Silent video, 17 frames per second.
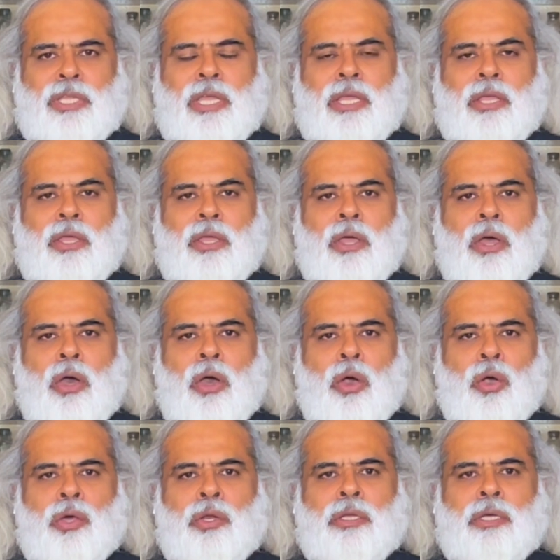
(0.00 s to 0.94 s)
है
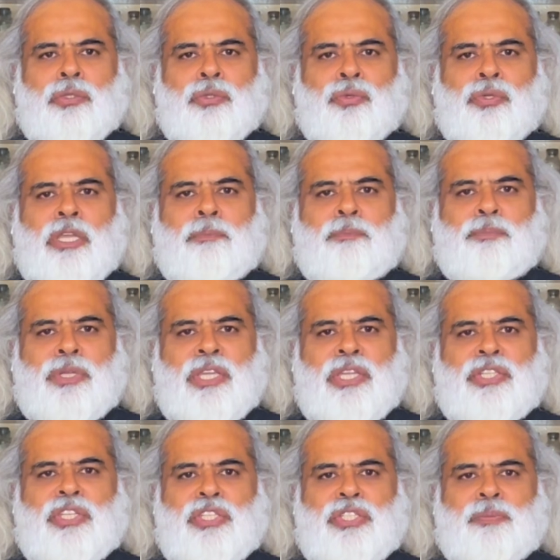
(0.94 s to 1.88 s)
और कद्दू के
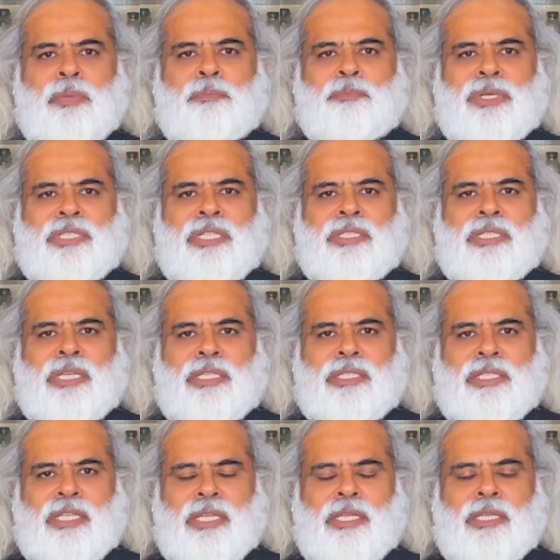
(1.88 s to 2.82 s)
बीज इसमें मदद
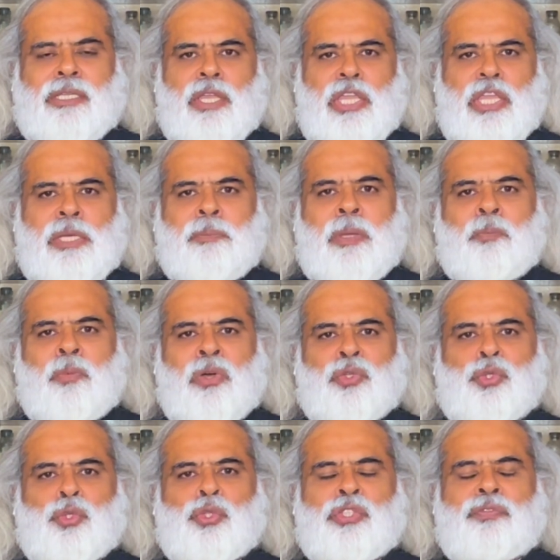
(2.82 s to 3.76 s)
करते हैं इनमें
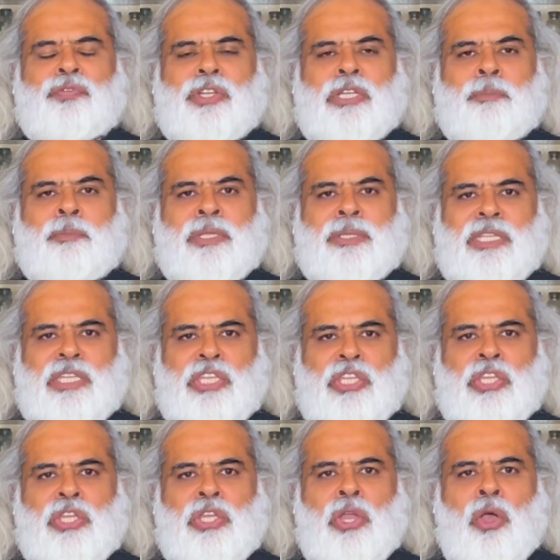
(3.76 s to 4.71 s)
मौजूद विटामिन
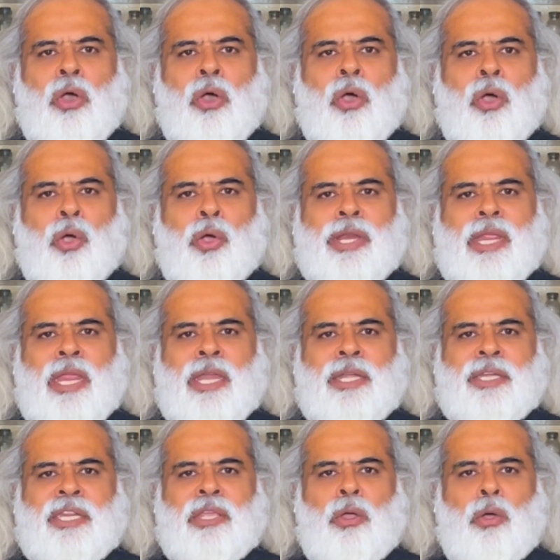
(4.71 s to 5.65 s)
ई e और
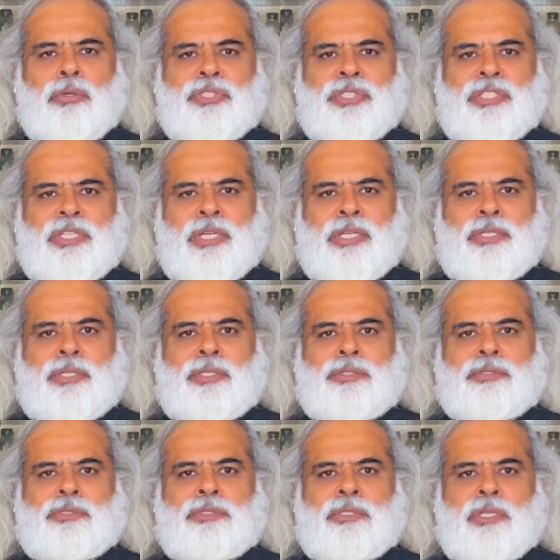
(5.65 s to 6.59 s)
ऑक्सीडेंट
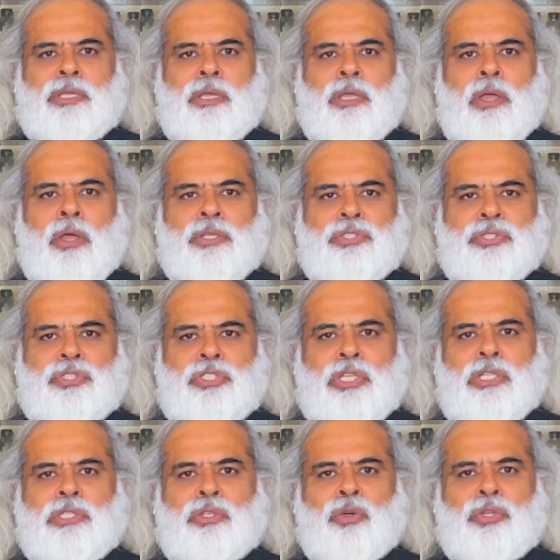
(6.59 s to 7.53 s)

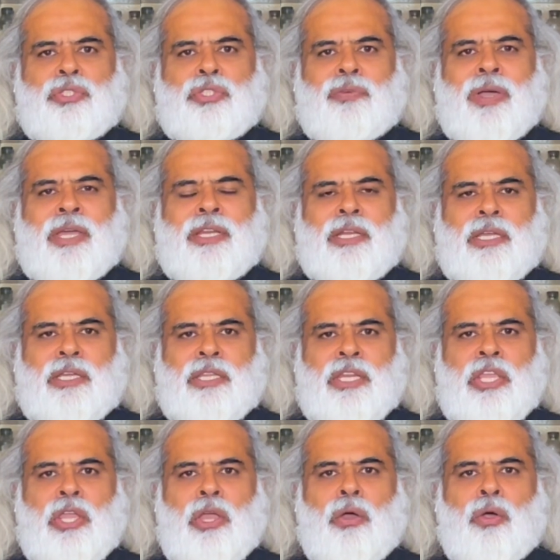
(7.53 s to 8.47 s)
जिल्द को जवान
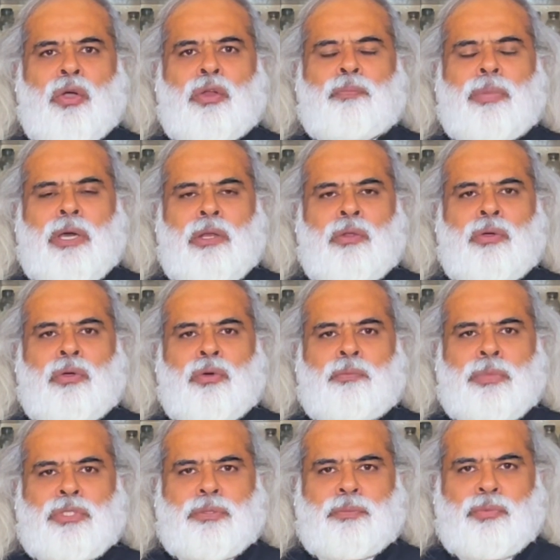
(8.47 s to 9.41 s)
रखने और बालों
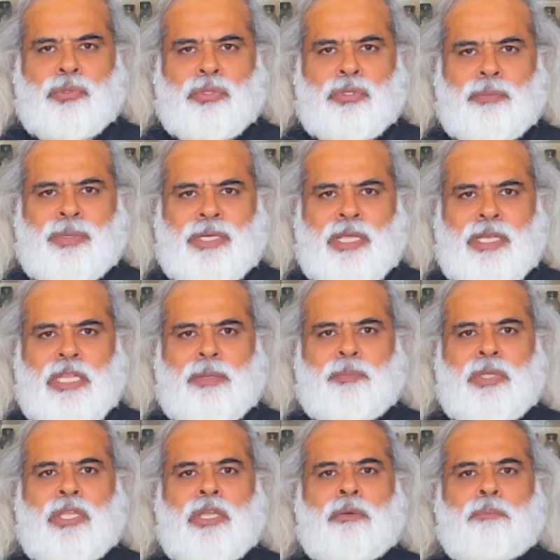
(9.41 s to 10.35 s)
को मजबूत
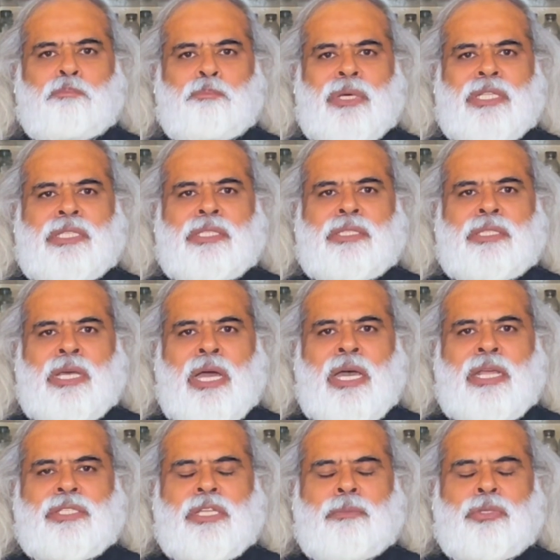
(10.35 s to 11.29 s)
बनाने में
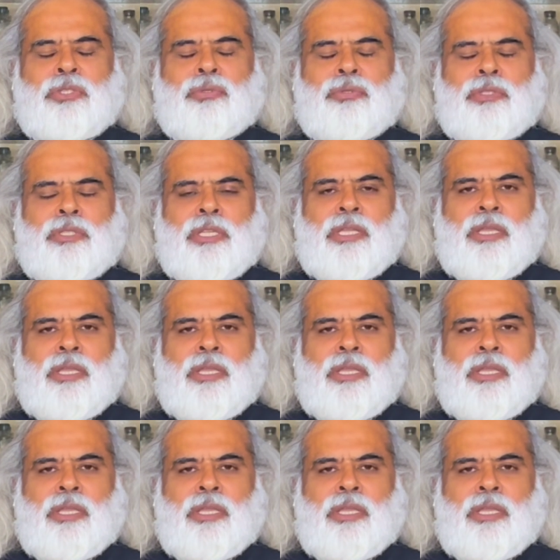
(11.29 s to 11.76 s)
मददगार साबित होते